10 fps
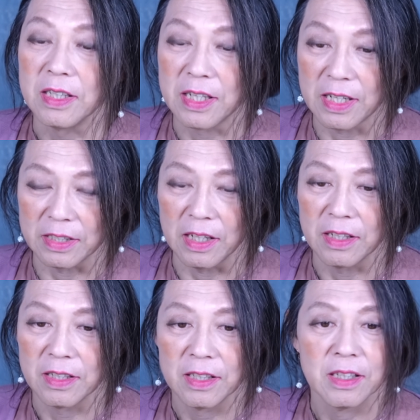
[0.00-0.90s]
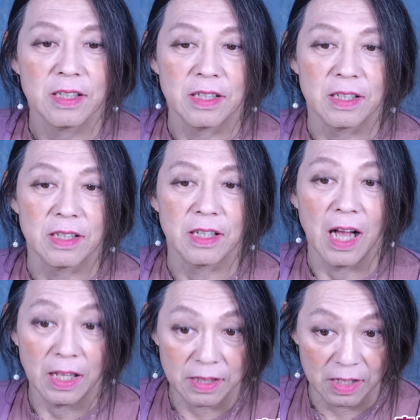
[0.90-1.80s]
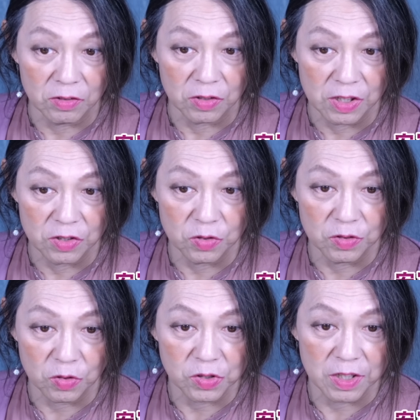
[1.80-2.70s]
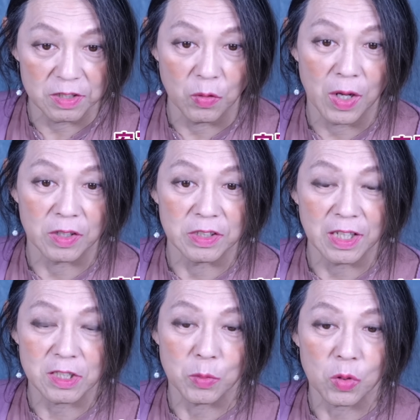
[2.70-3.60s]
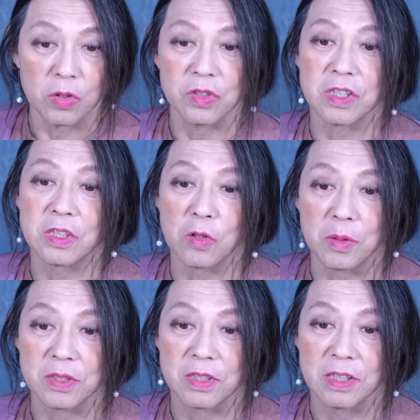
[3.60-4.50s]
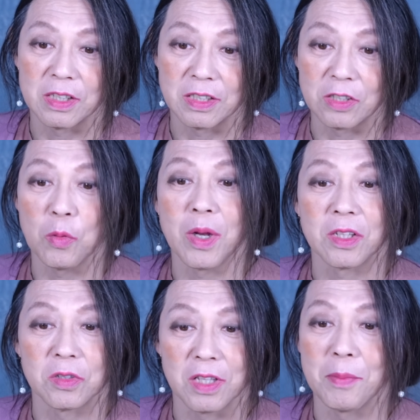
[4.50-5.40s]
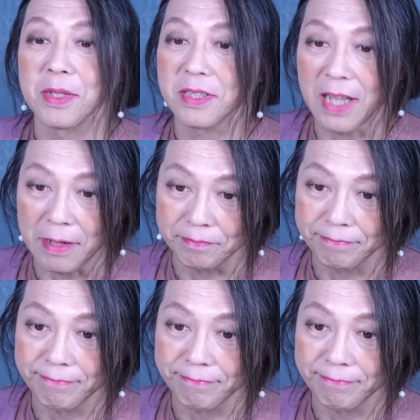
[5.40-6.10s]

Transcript: 生き方、えー、判断の基準としてですねお役に立つものと信じております。じゃどうもありがとうございました。